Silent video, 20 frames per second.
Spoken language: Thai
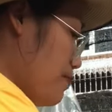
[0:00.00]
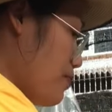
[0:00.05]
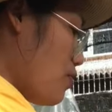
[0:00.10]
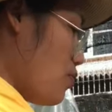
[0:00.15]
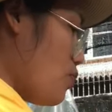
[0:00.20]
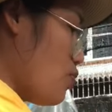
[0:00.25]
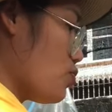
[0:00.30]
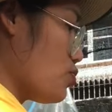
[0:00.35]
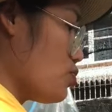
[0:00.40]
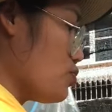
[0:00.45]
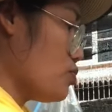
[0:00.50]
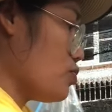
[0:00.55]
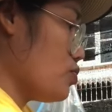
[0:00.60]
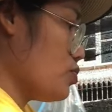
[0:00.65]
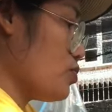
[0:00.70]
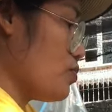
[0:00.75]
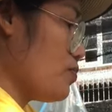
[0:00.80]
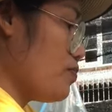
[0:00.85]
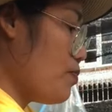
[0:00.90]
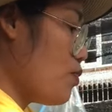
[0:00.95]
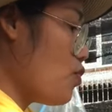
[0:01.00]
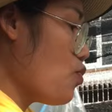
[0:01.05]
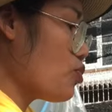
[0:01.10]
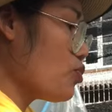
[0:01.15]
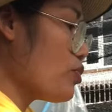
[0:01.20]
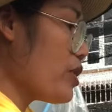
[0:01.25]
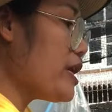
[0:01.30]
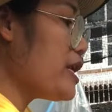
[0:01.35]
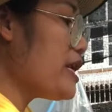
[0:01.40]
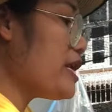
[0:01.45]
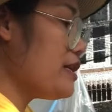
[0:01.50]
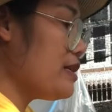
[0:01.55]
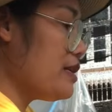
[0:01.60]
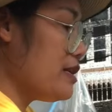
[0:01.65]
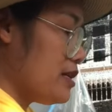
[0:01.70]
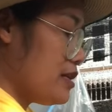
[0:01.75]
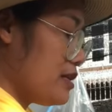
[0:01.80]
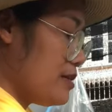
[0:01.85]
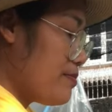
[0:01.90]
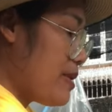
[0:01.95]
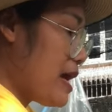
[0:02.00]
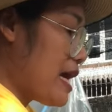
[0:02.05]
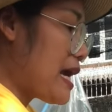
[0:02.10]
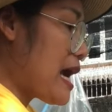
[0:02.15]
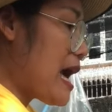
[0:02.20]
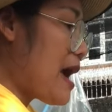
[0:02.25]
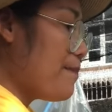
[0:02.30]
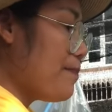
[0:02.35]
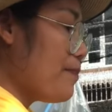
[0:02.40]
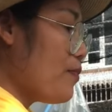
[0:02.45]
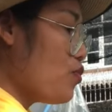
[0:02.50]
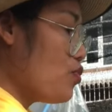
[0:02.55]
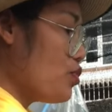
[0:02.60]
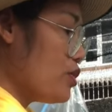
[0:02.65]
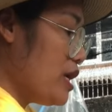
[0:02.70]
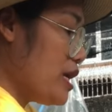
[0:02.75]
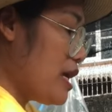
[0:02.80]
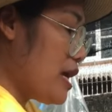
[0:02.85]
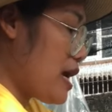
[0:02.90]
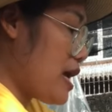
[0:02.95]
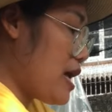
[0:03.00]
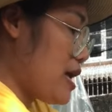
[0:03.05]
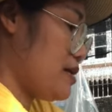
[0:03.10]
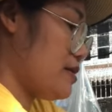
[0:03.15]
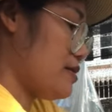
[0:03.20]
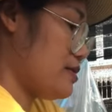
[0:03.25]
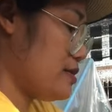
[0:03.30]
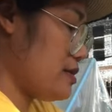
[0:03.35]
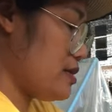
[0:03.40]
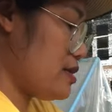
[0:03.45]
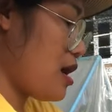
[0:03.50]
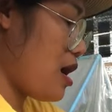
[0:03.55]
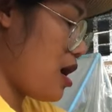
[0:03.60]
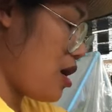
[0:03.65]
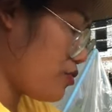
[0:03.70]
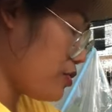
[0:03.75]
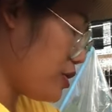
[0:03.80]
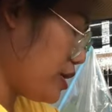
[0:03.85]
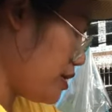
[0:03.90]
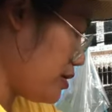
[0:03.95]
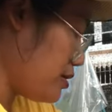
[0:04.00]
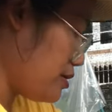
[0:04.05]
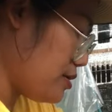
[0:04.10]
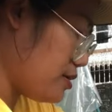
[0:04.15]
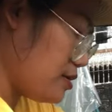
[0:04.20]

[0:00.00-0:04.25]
ปลูกปลูกด้วยดินใบก้ามปูนี่แหละค่ะ เราเอาดิน